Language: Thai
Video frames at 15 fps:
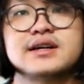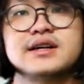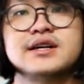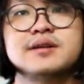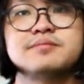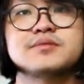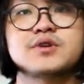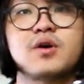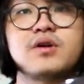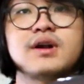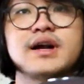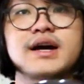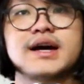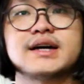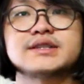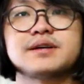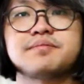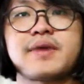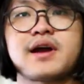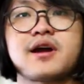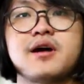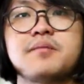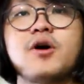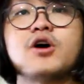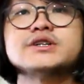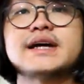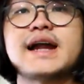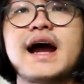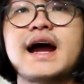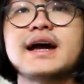เริ่มต้นนะฮะ สเปคก็พอ
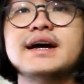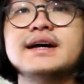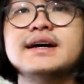ใช้ได้